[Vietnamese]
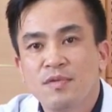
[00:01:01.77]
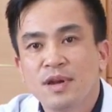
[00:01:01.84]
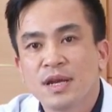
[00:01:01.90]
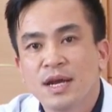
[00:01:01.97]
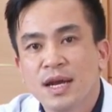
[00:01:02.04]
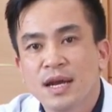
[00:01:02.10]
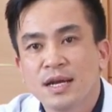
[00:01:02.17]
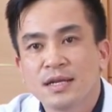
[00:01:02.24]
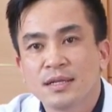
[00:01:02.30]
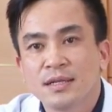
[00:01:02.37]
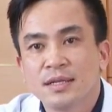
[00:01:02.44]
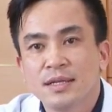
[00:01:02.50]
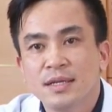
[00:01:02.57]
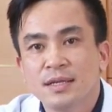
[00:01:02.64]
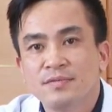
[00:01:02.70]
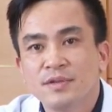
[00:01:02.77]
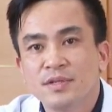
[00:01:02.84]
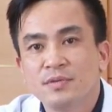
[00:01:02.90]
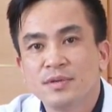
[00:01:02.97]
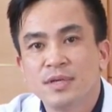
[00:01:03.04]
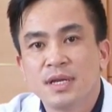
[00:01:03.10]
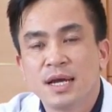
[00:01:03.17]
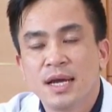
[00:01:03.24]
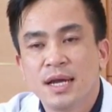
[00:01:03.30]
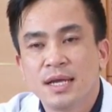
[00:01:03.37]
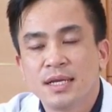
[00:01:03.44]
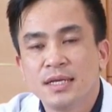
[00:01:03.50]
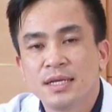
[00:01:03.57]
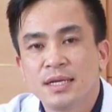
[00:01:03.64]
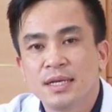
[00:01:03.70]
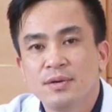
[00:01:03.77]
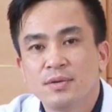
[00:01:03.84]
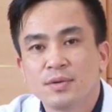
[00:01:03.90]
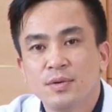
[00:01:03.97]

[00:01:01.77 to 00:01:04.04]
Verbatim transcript: phận khác thì ví dụ như là những cái yếu